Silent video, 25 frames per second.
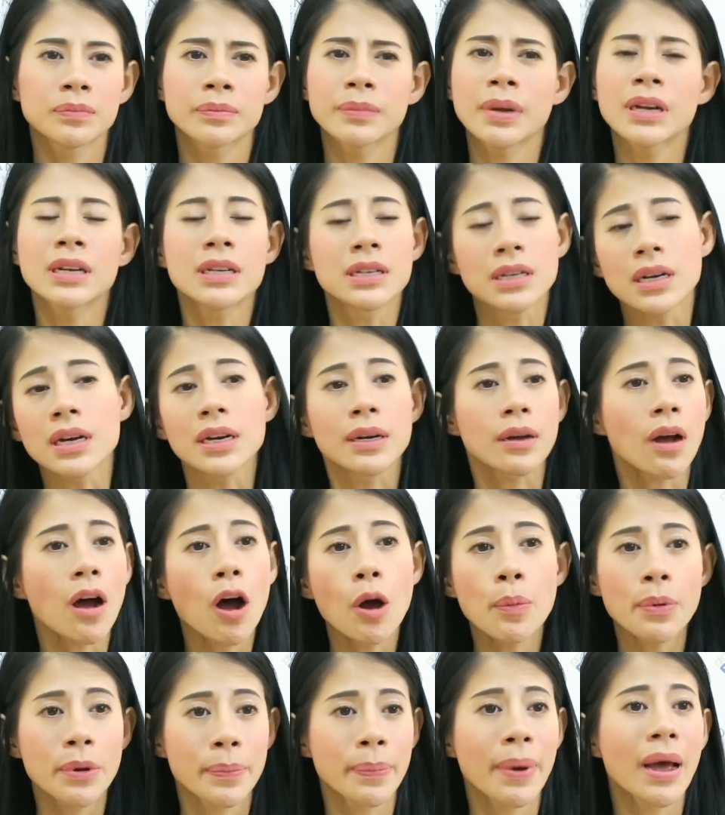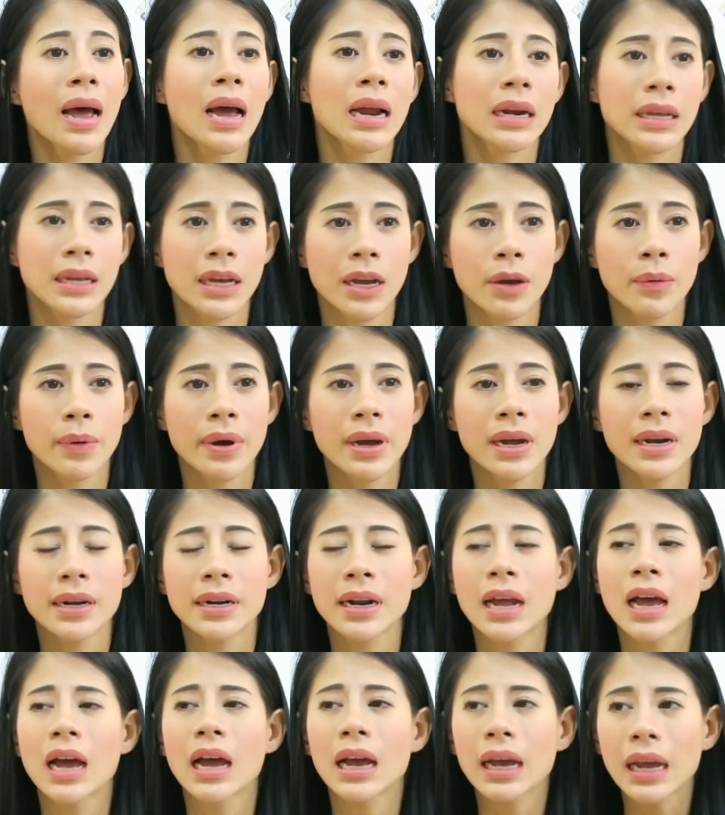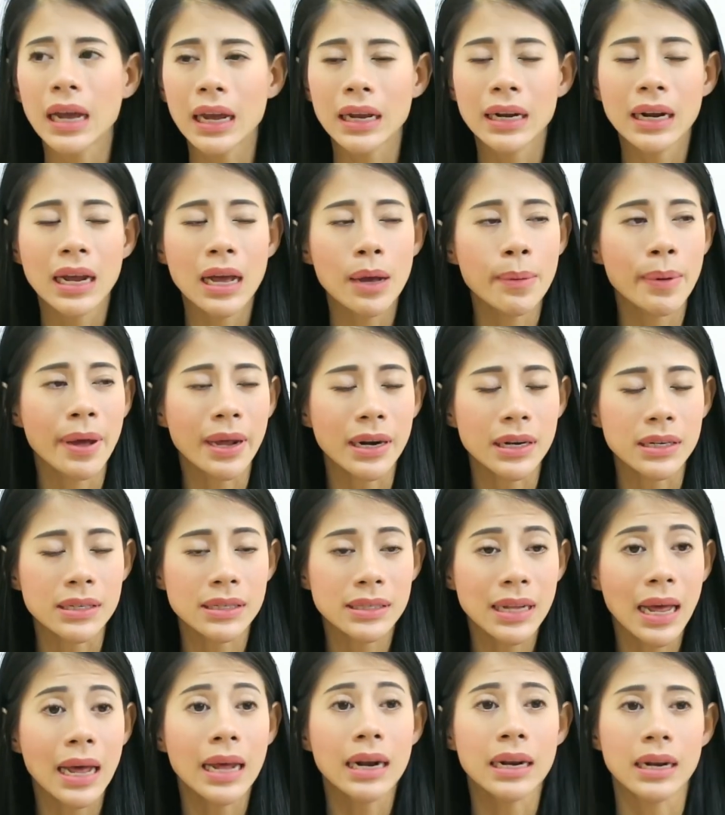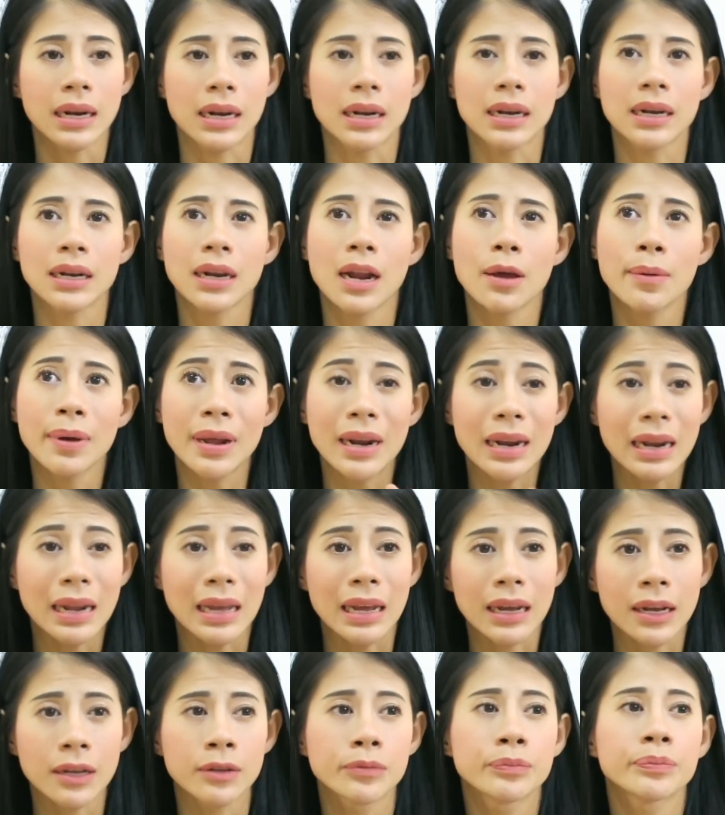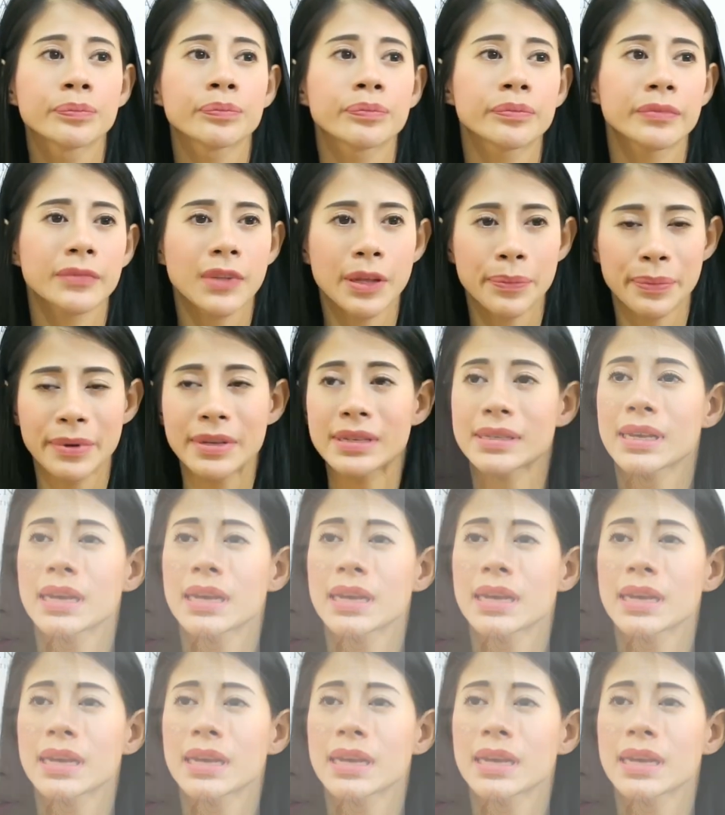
มันถึงเกิดข้อผิดพลาดค่ะว่าหน้าแค่หน้าพันสั้นหน้าพันเล็กแต่ไป